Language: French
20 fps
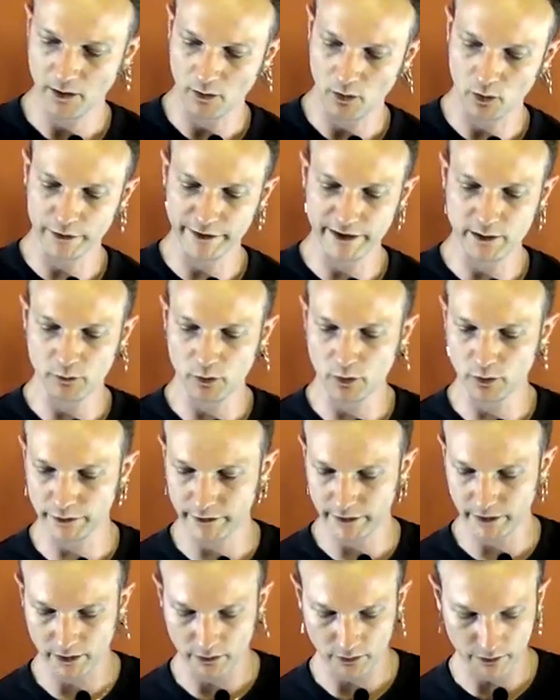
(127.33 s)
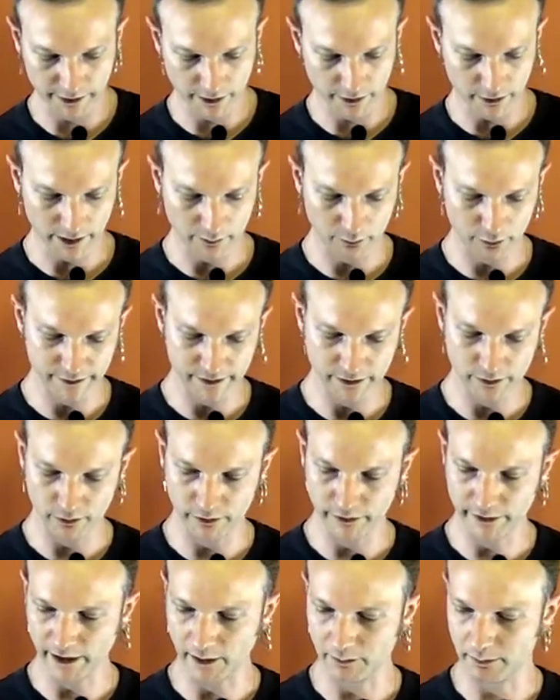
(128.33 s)
On démonte, on est dans la position
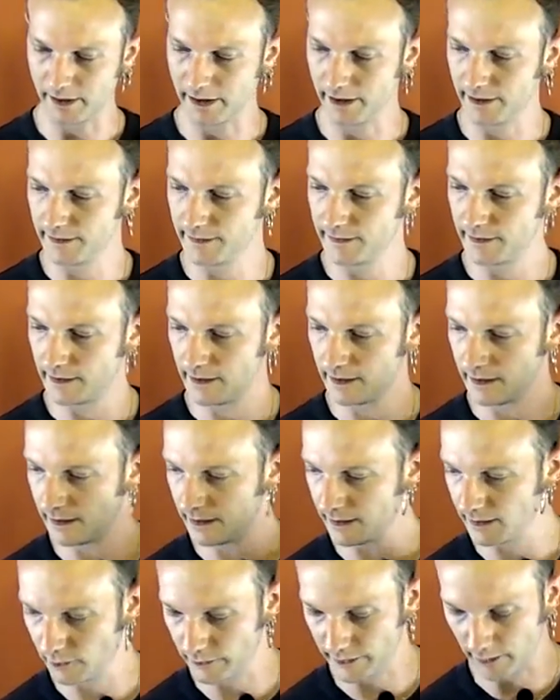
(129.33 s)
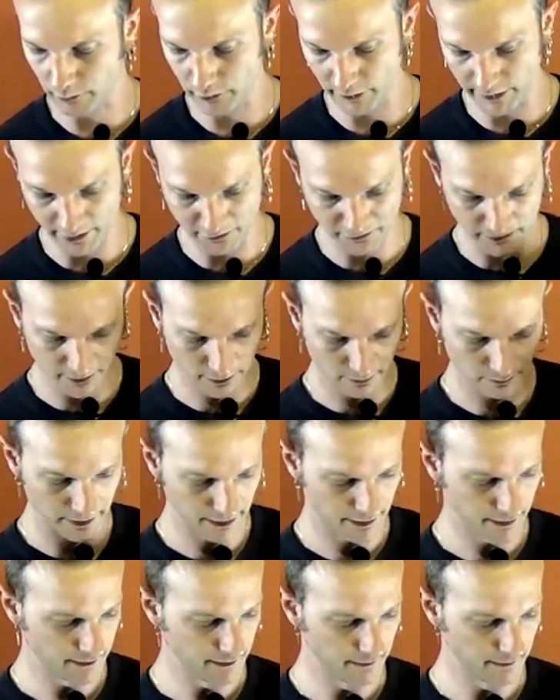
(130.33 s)
du trapèze, et on n'a plus qu'à faire un bind.